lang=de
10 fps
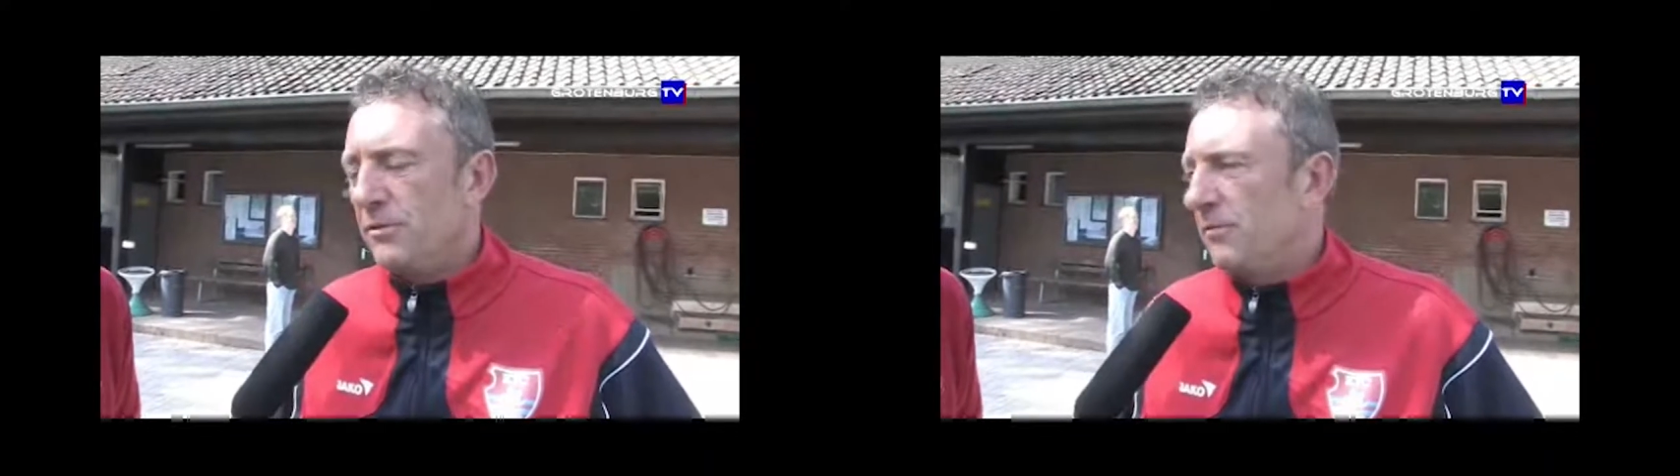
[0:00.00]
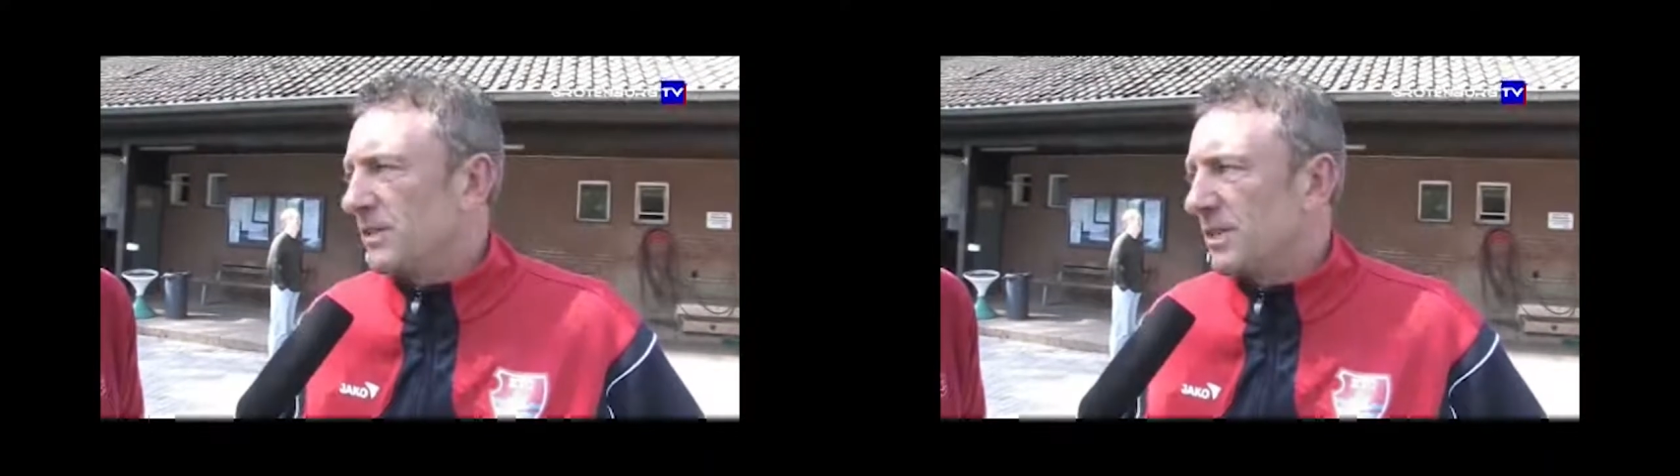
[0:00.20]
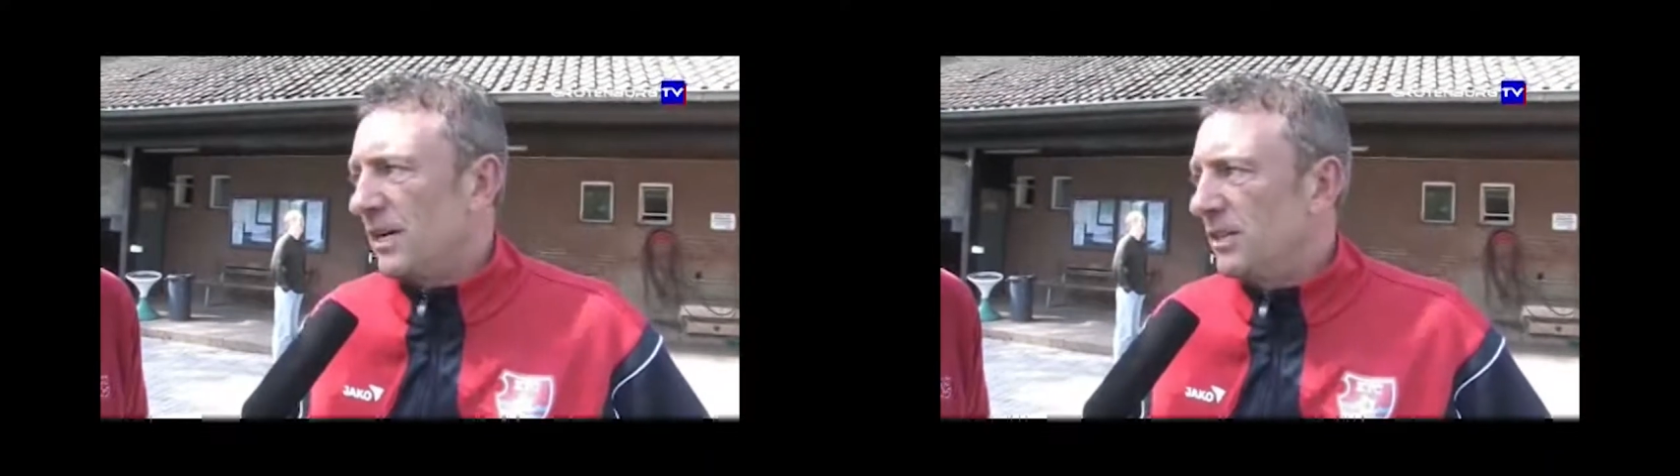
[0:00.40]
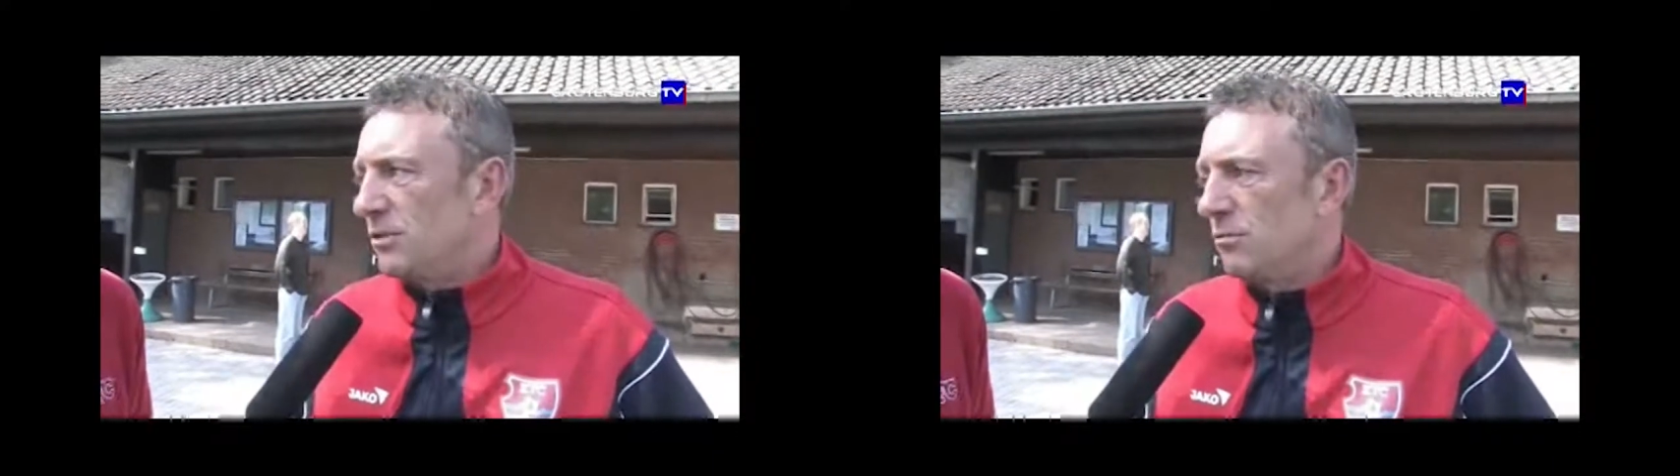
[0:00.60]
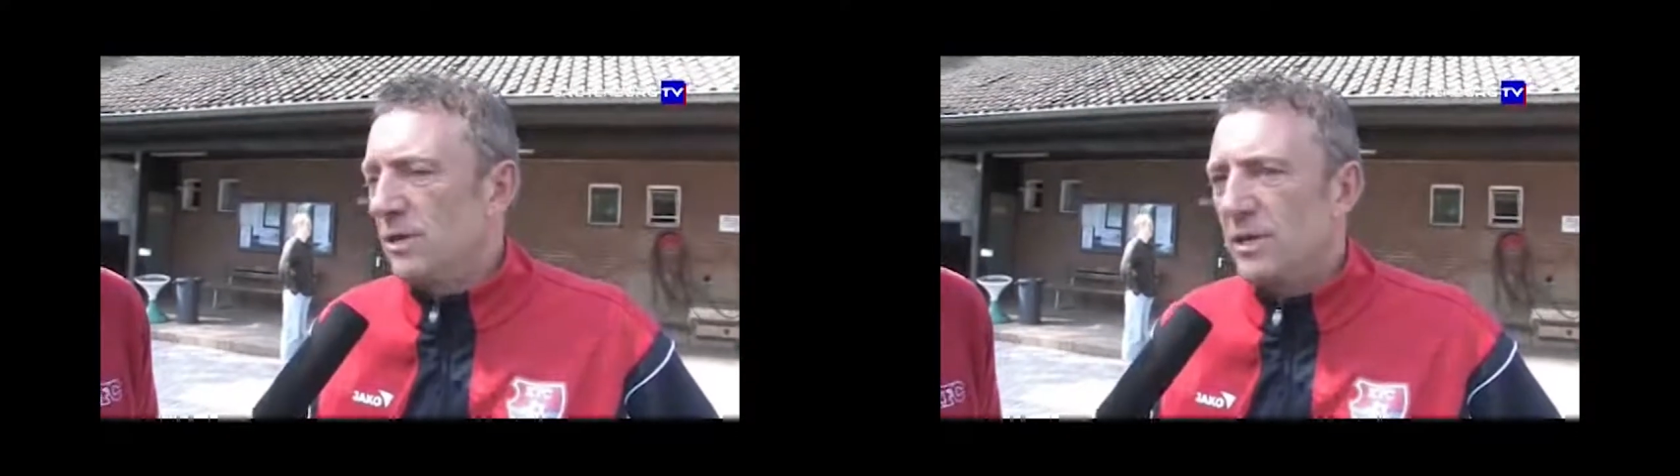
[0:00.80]
wir fast gar nicht
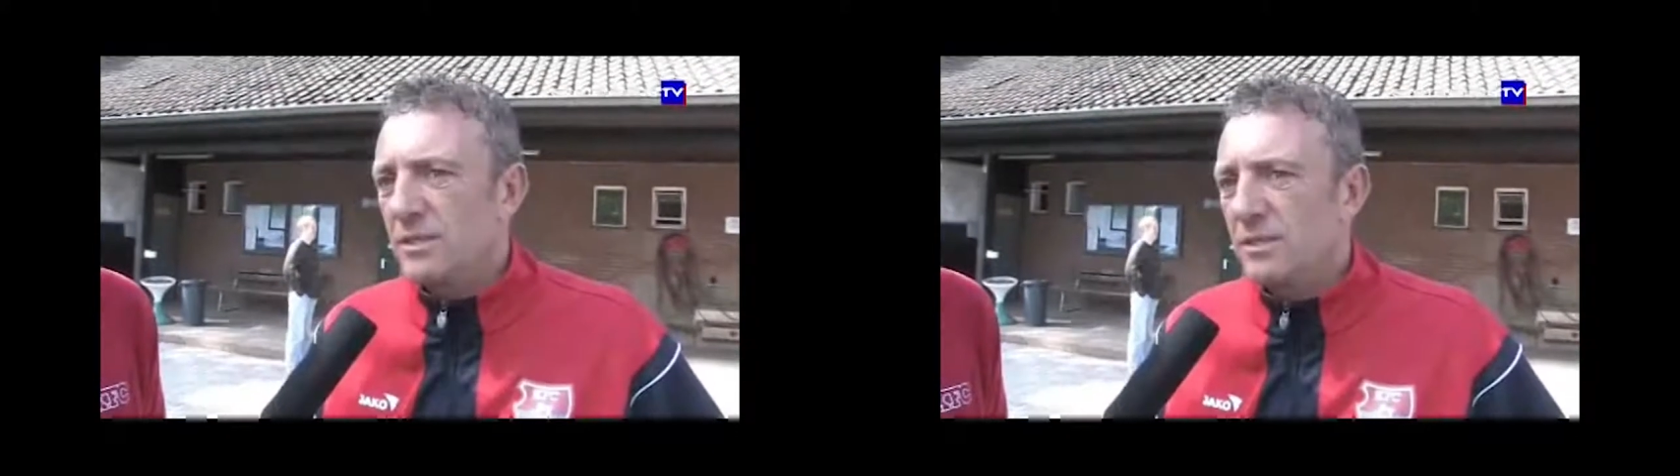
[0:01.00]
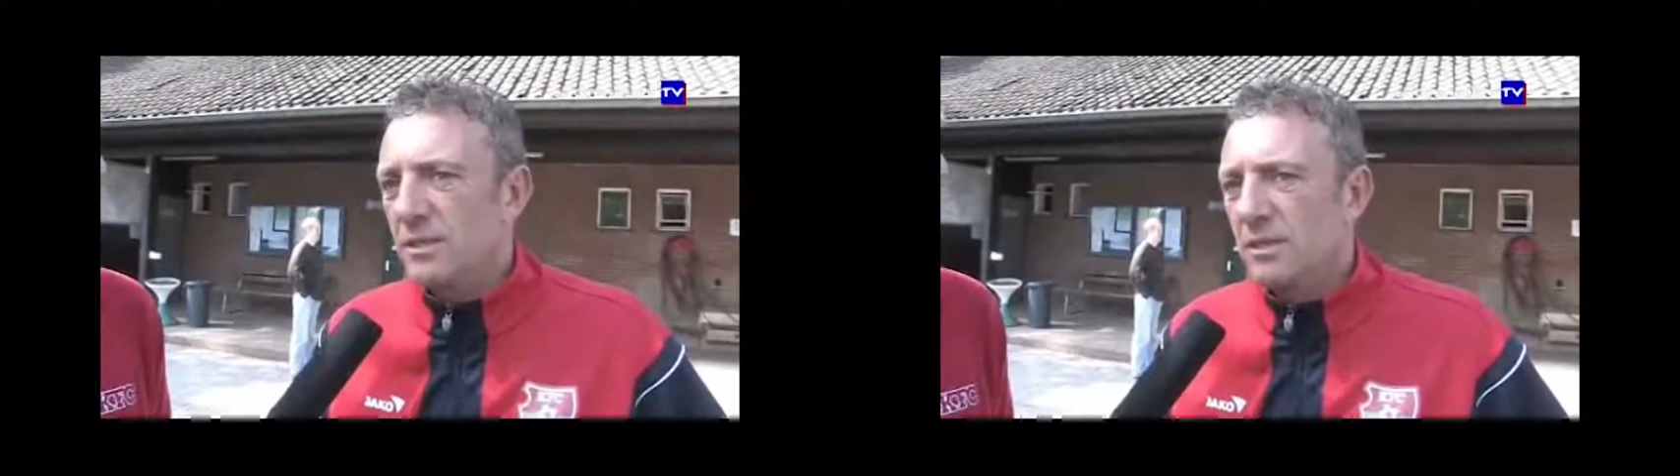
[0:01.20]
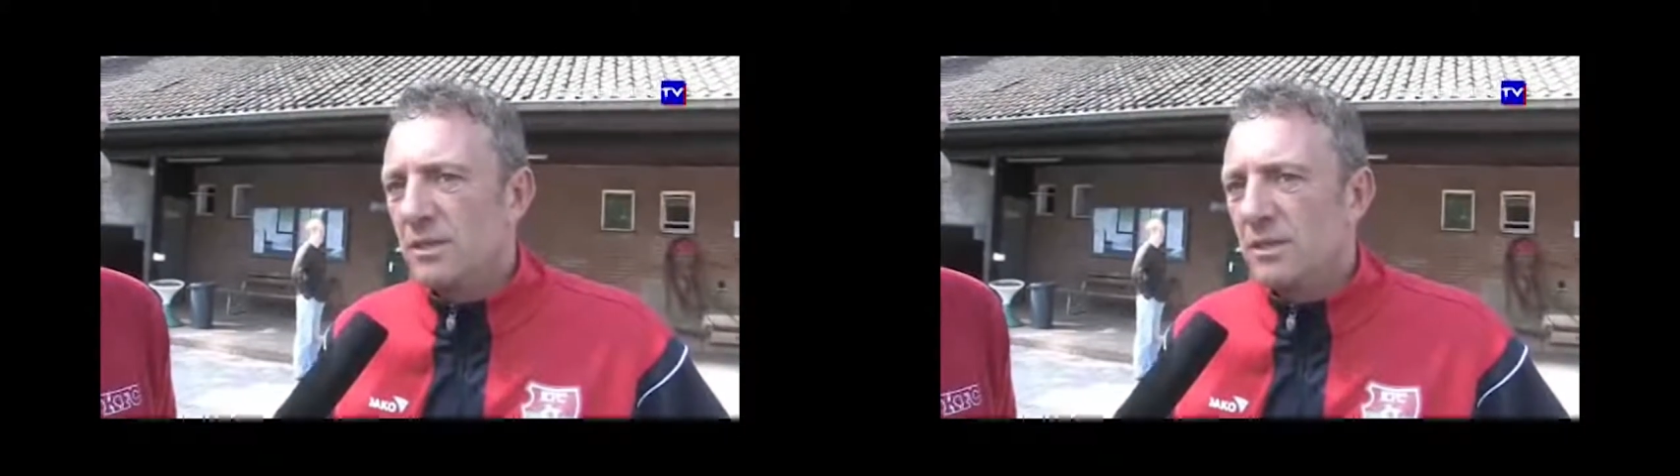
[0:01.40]
zugelassen